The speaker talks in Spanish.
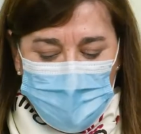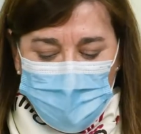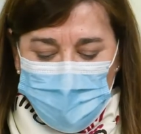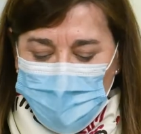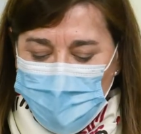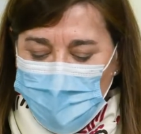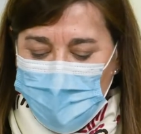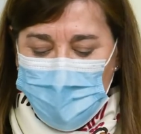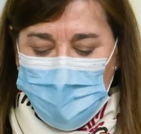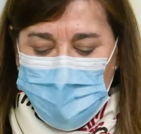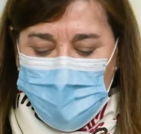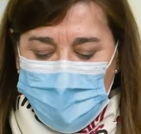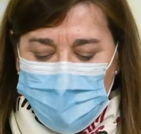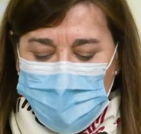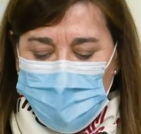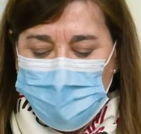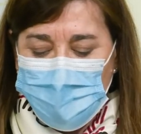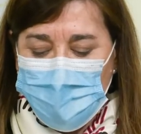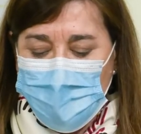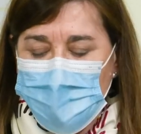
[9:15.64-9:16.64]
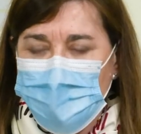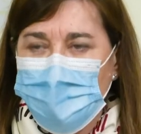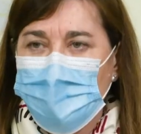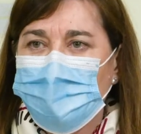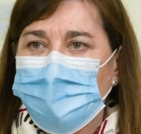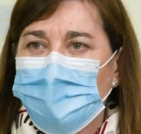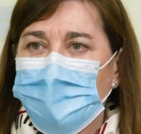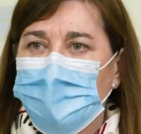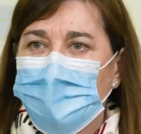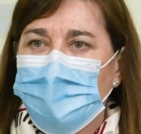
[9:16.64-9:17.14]
Todas las actividades
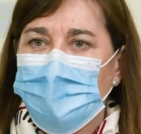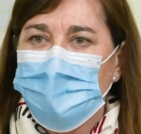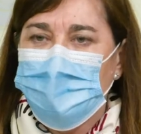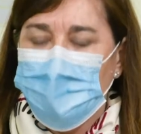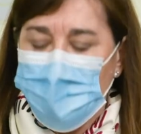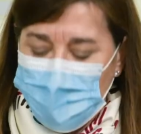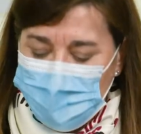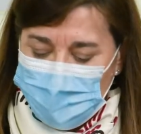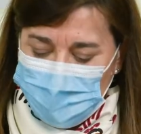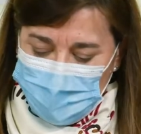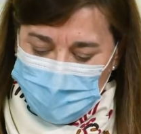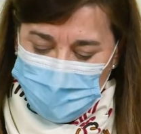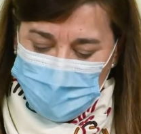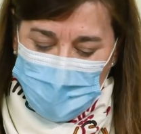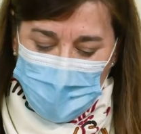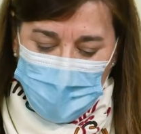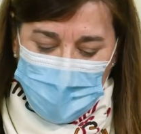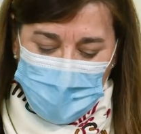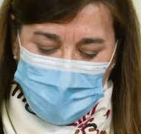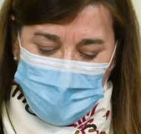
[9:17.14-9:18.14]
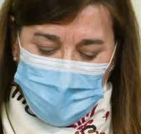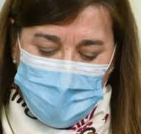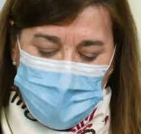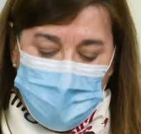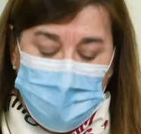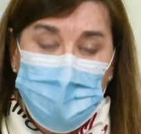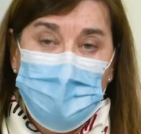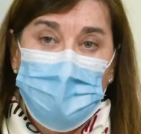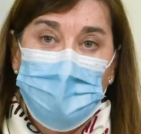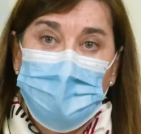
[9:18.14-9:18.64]
navideñas tradicionales
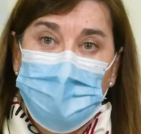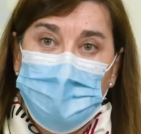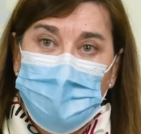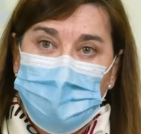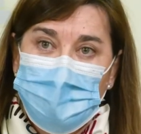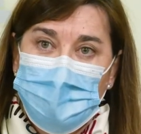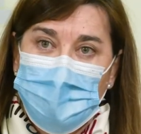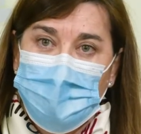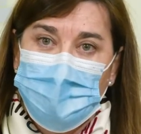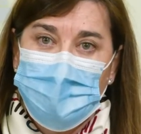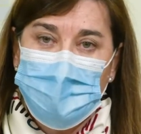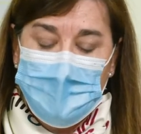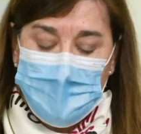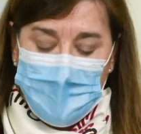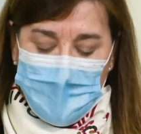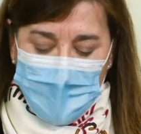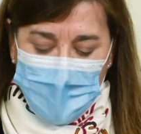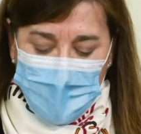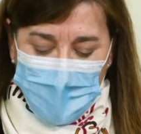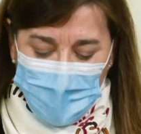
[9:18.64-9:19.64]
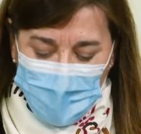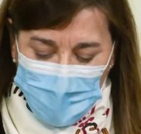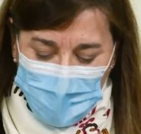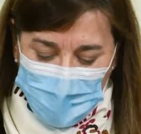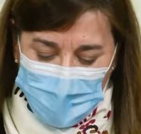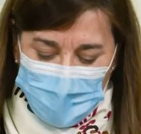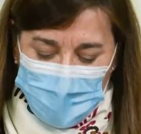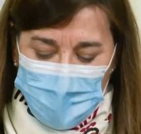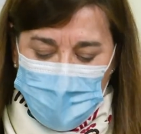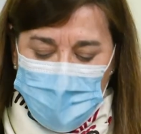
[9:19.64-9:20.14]
que se celebren en
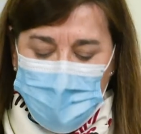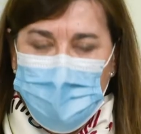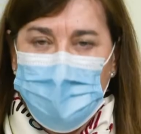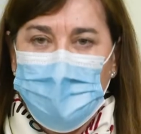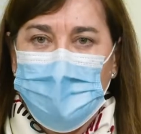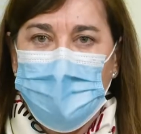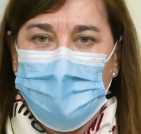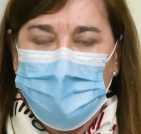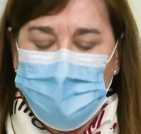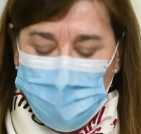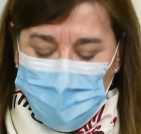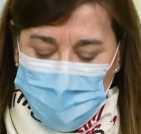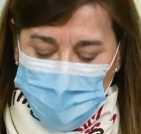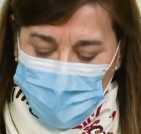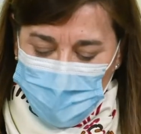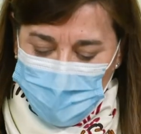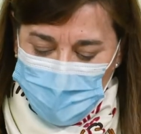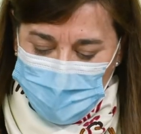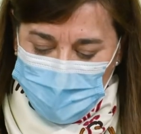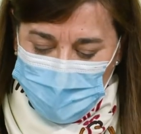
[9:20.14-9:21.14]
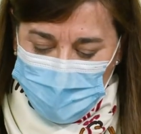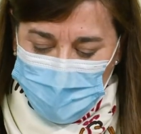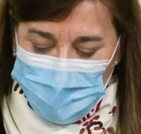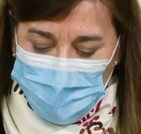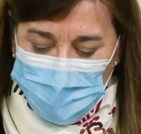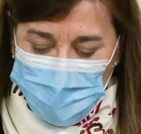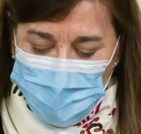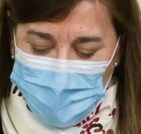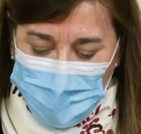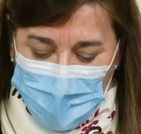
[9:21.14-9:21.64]
cines, teatros,
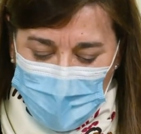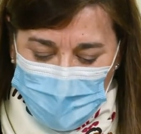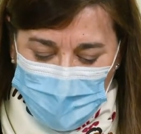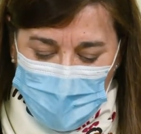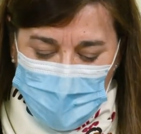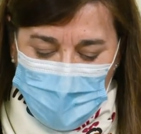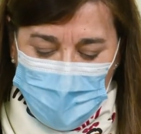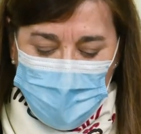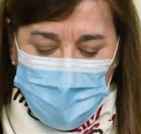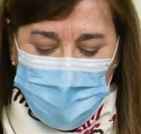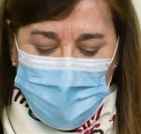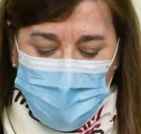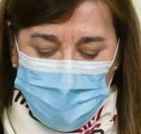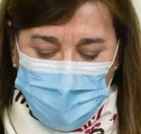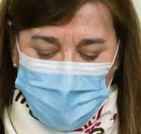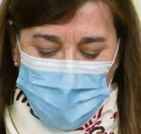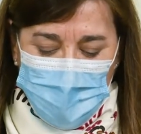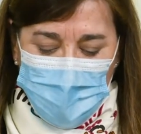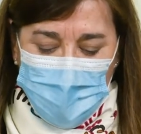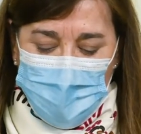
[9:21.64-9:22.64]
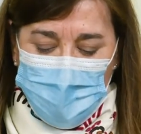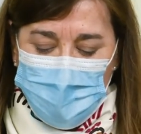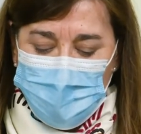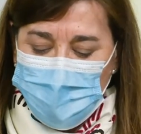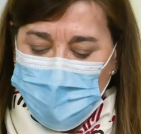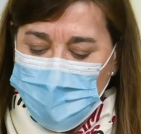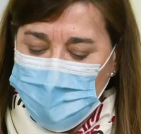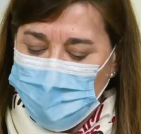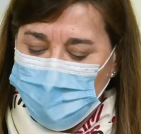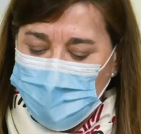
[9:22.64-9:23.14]
auditorios, carpas de circo,
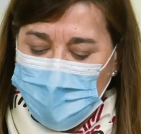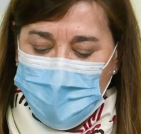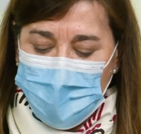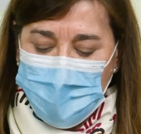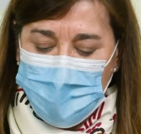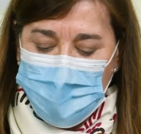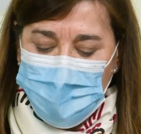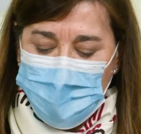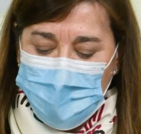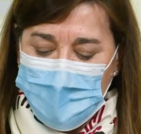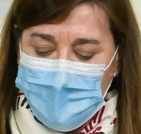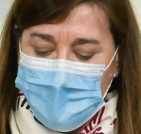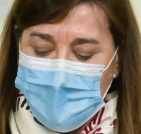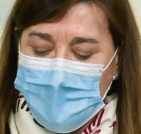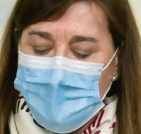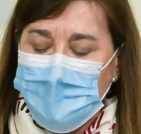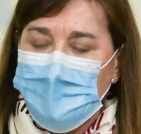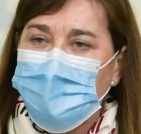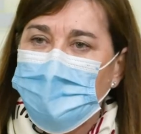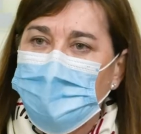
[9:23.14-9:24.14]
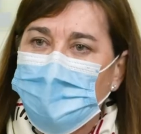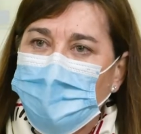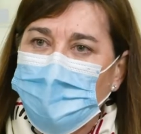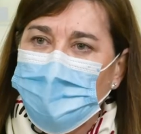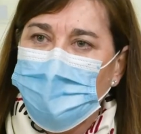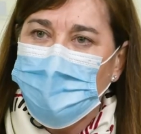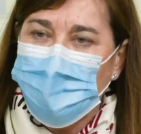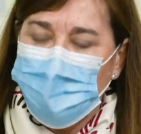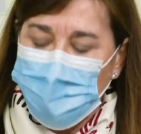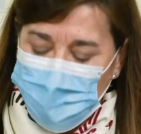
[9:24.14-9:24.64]
instalaciones similares, se
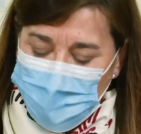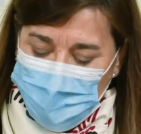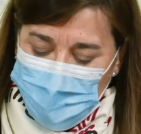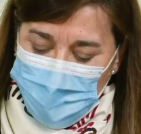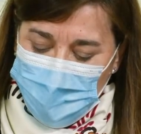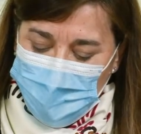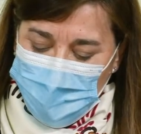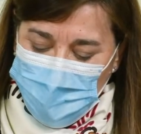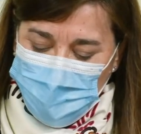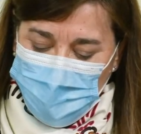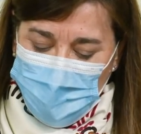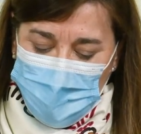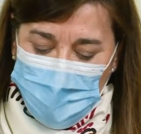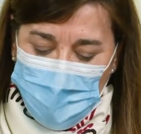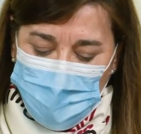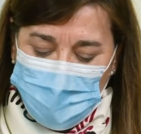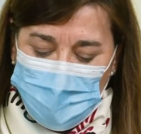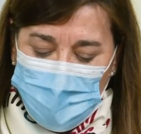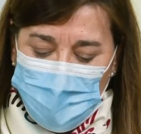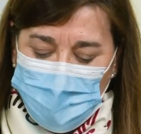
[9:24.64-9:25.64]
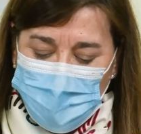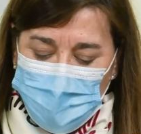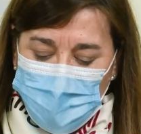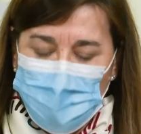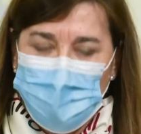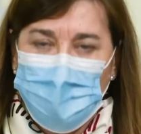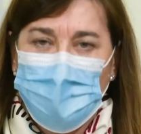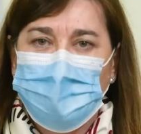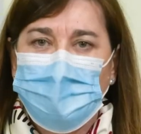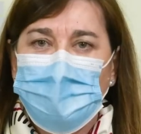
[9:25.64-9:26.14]
realizarán respetando el
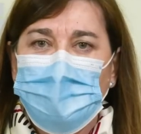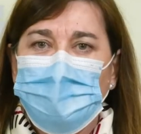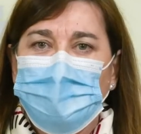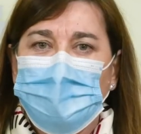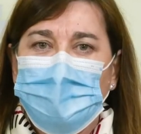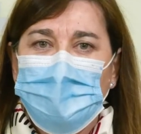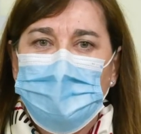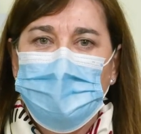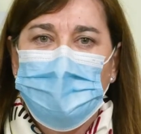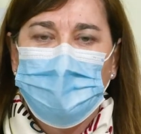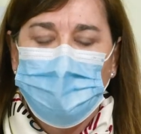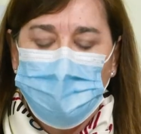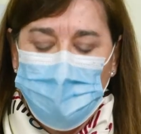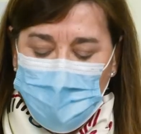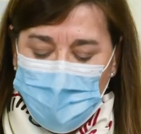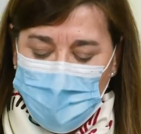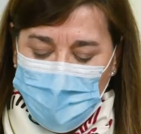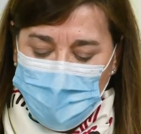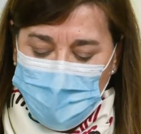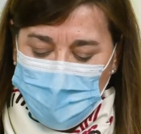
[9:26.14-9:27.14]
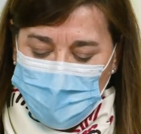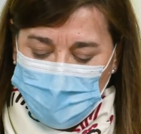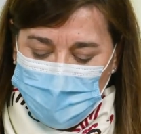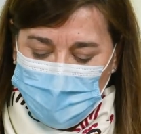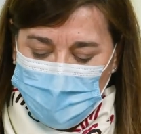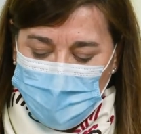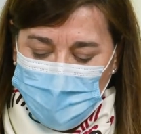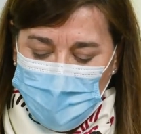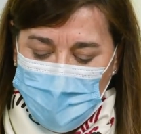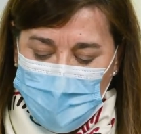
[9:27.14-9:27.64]
aforo previsto en esta comunidad
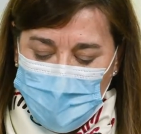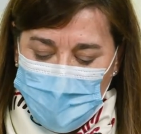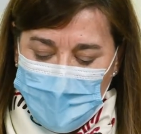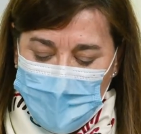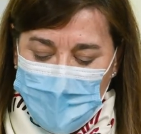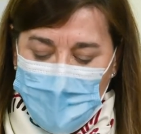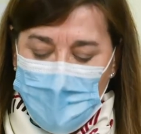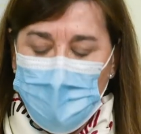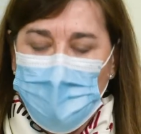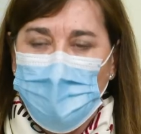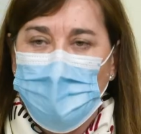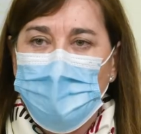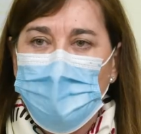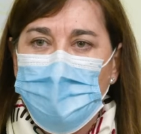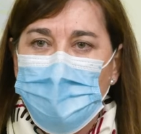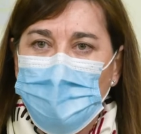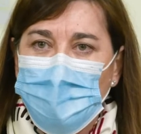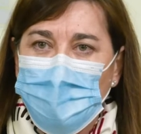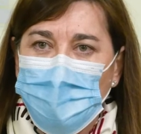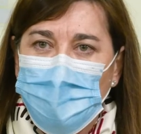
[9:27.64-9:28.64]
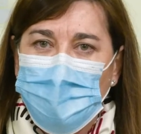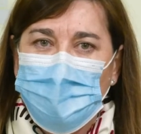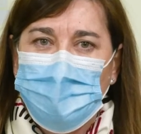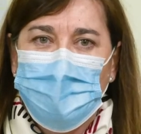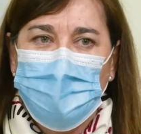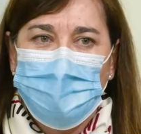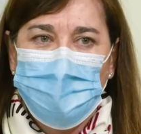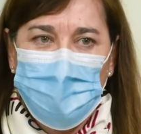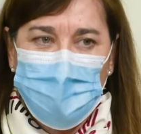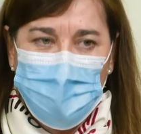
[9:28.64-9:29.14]
autónoma, un
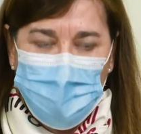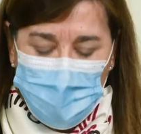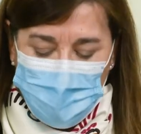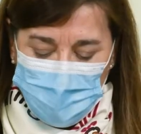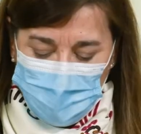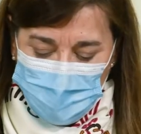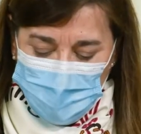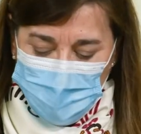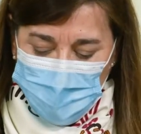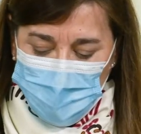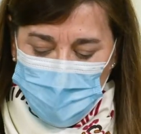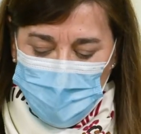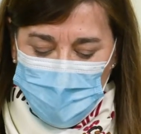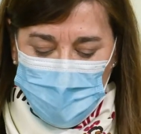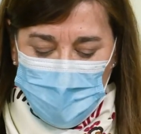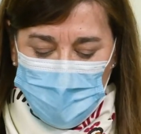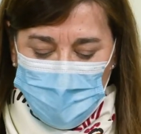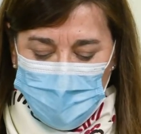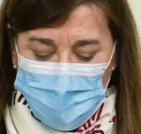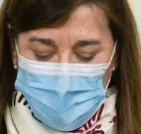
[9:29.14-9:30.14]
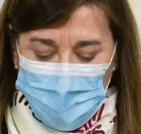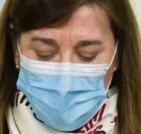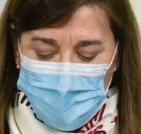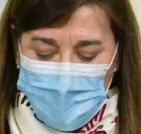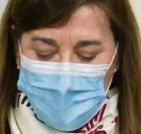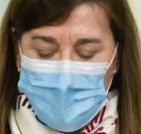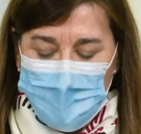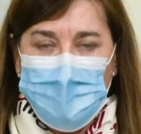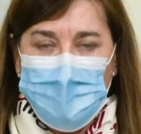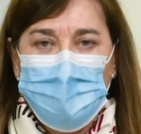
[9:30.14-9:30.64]
50% en su interior
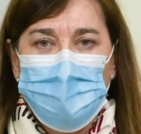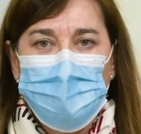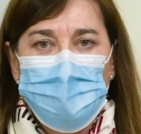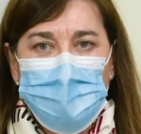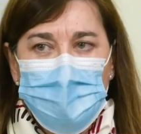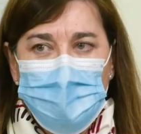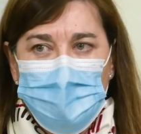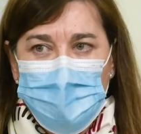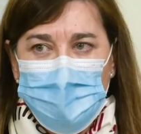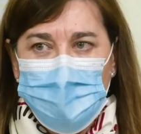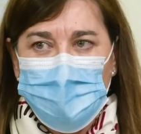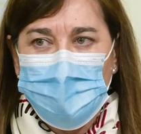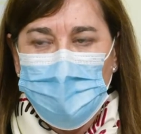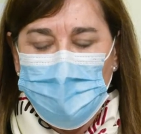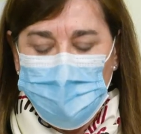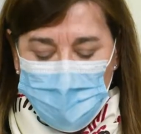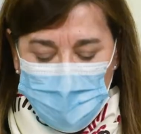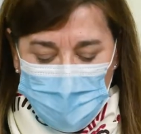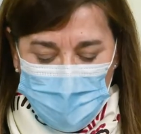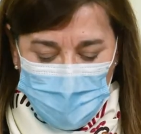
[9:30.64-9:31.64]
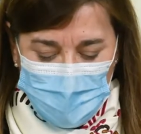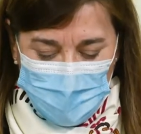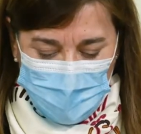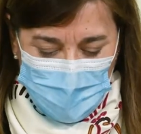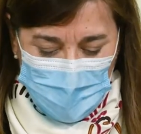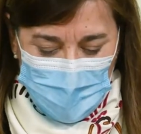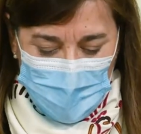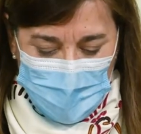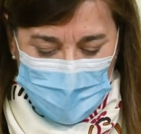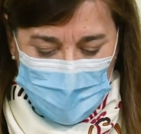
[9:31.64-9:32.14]
y un 60%
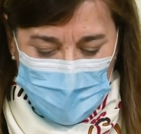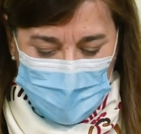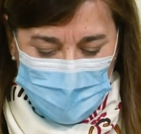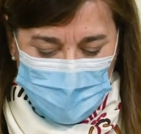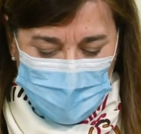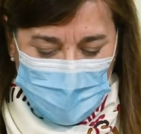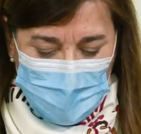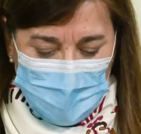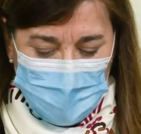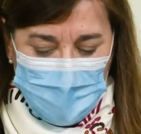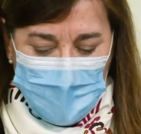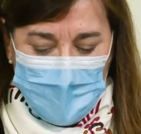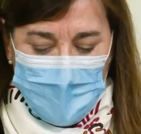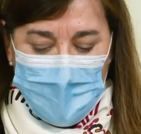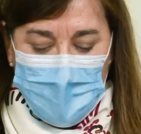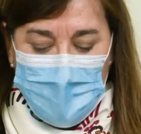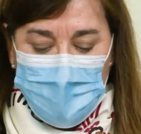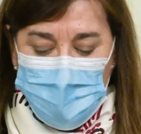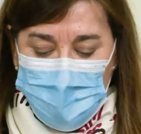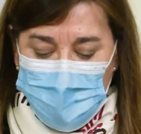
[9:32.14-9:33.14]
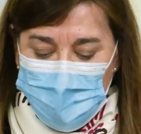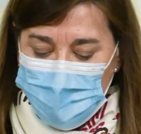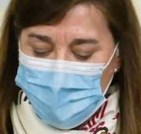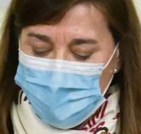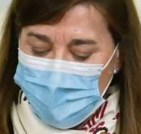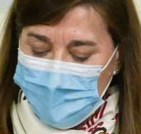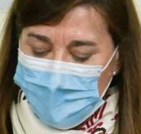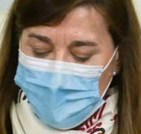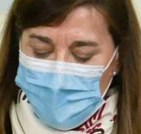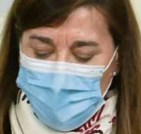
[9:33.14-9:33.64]
al aire libre,
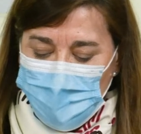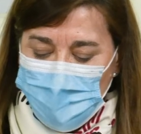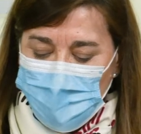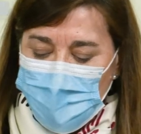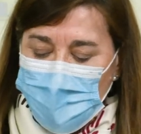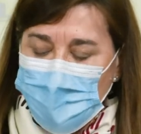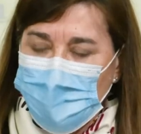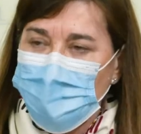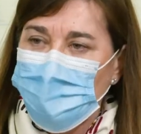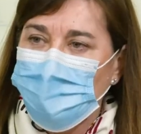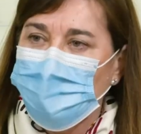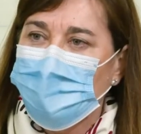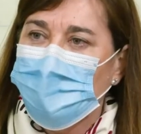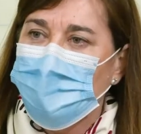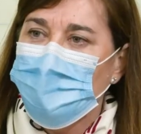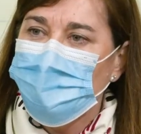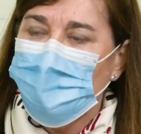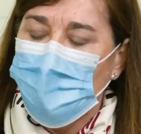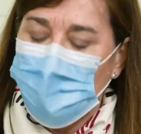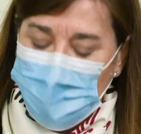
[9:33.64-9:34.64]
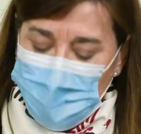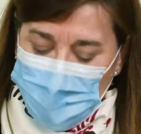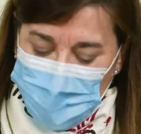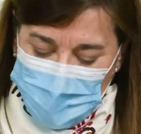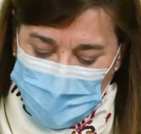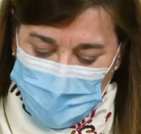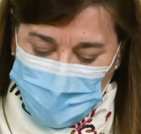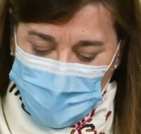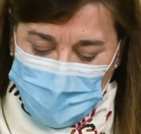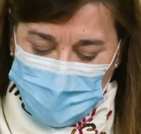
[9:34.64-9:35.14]
así como el resto de las
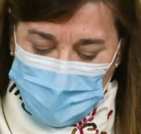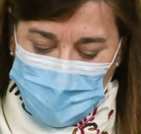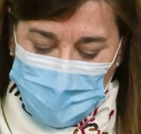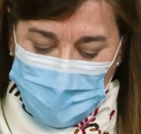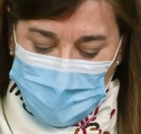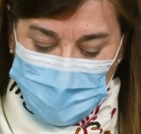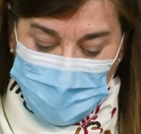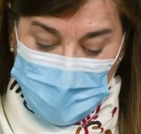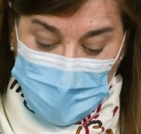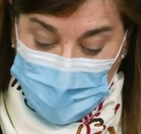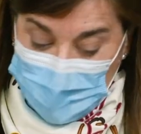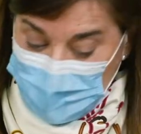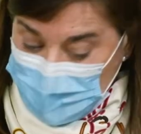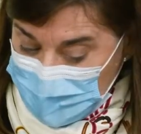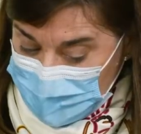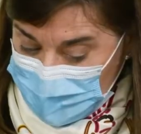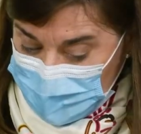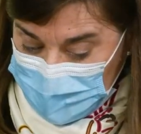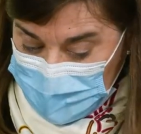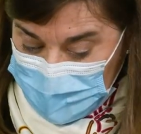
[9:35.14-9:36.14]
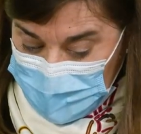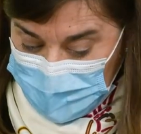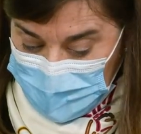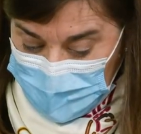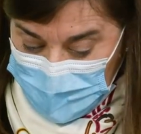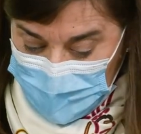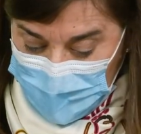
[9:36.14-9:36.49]
medidas de prevención sanitarias.